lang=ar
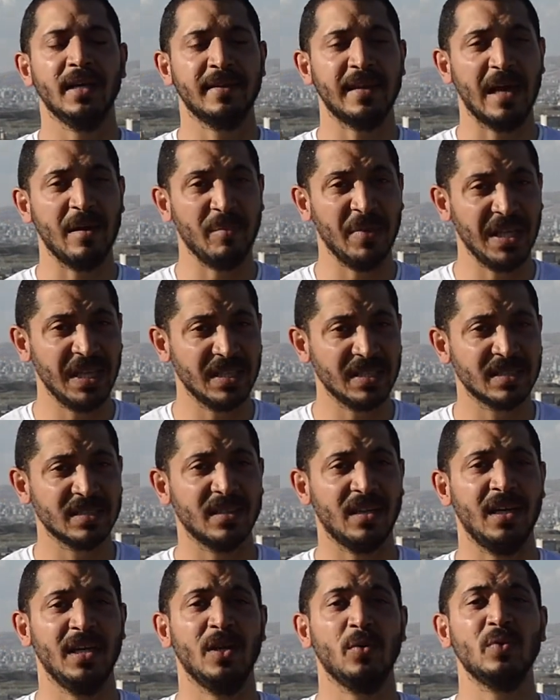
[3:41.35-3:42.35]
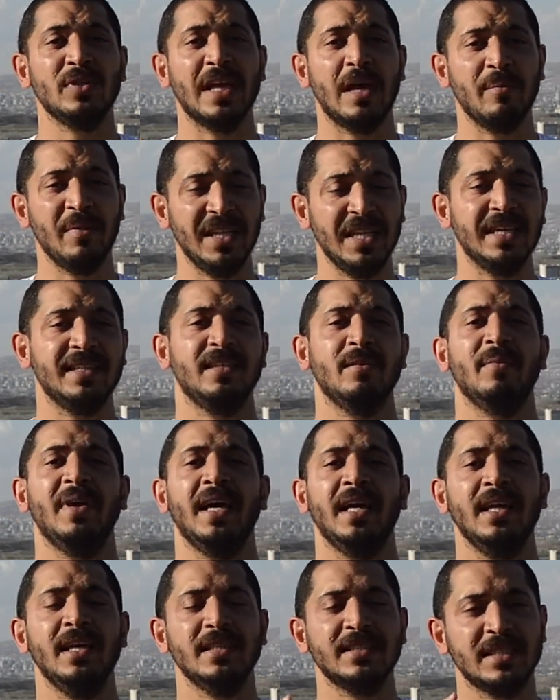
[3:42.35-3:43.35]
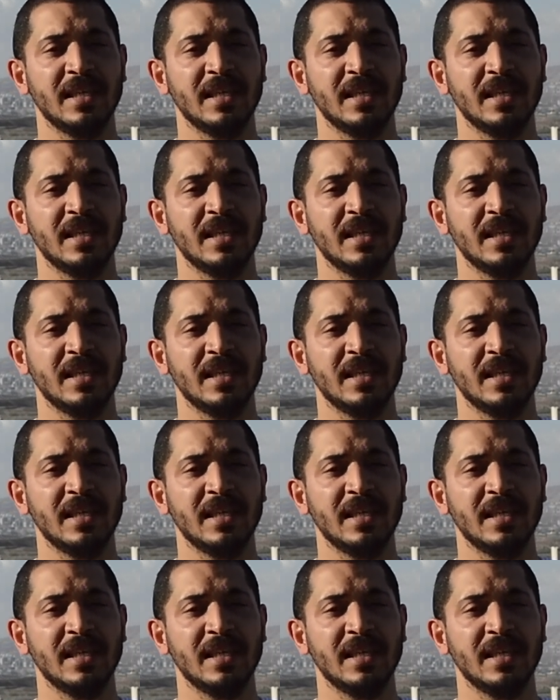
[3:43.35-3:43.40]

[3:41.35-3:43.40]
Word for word: تامين صحي وتامين اجتماعي